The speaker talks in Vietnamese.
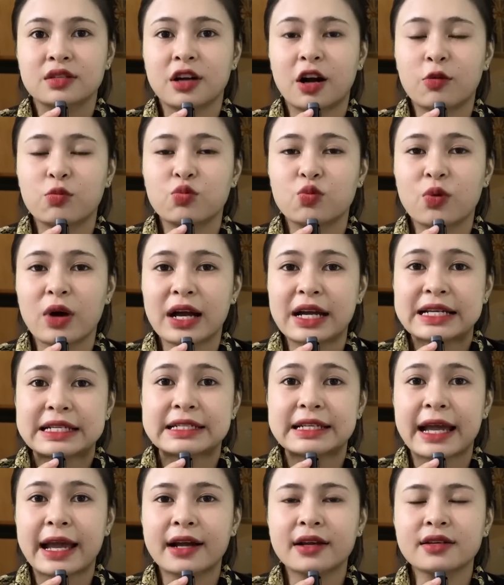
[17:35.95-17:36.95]
Xong qua
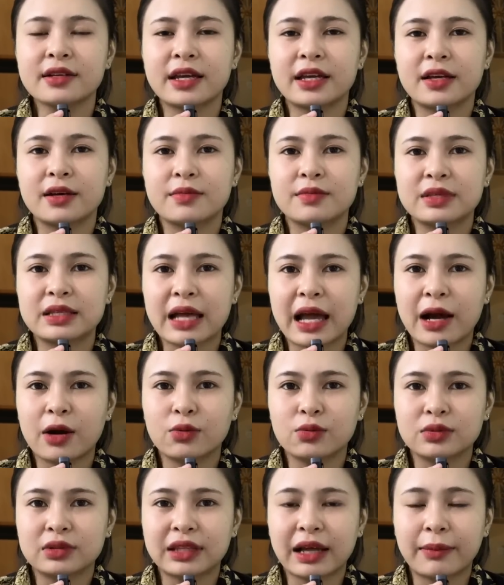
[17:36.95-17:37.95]
sáng ngày hôm
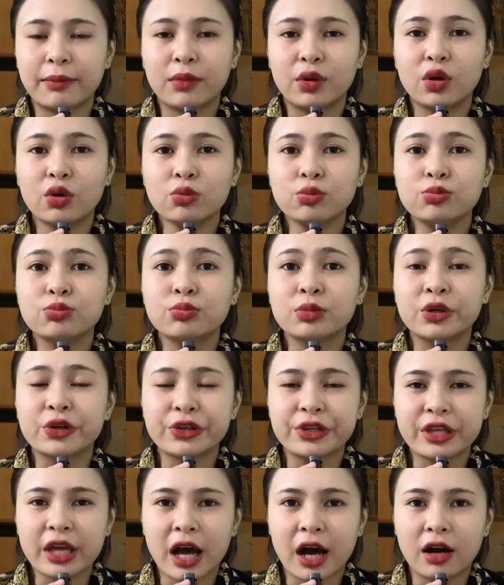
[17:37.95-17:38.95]
sau, tầm lúc
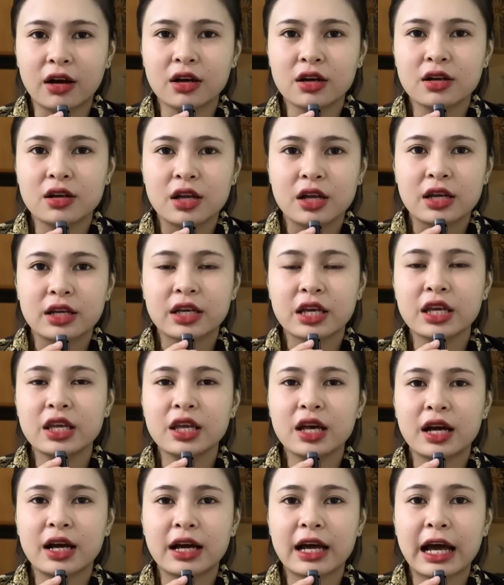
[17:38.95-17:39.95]
mười giờ,
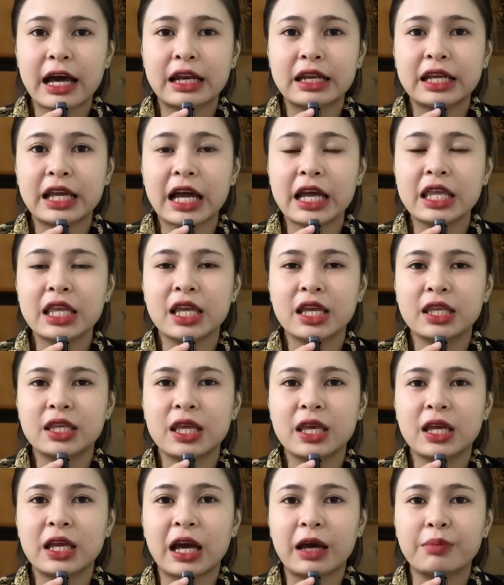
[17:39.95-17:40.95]
cái anh Cá Viên
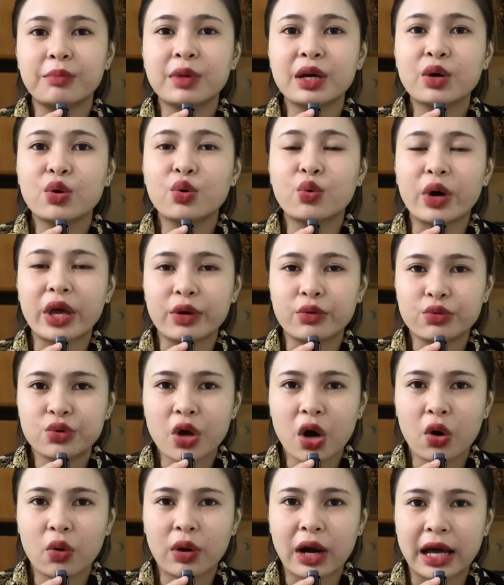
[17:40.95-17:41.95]
Chiên ảnh mới quẹo
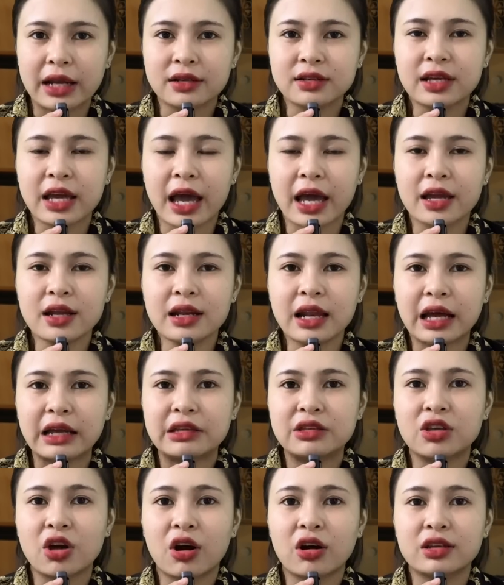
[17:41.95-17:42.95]
vô, ảnh kể
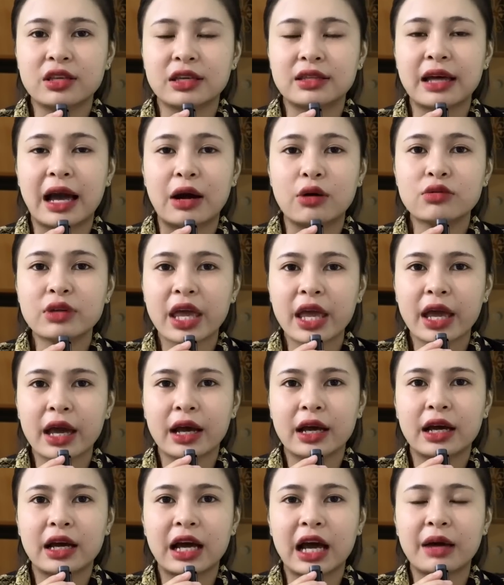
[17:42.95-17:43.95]
lại cho chị Thảo nghe.